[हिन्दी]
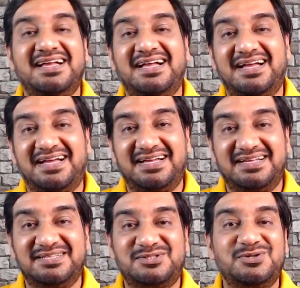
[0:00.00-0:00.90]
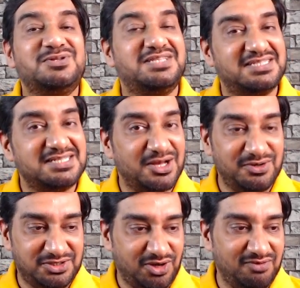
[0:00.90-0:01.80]
सो दिस इज हाउ
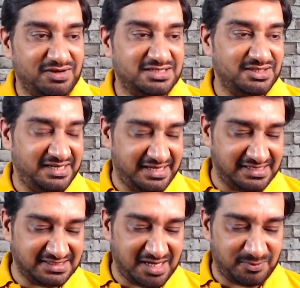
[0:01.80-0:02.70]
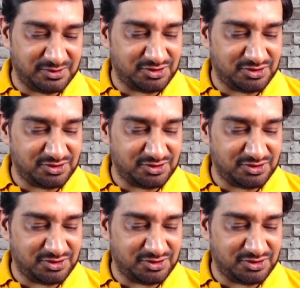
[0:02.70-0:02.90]
इट ऑल वर्क इन केस अगर आपको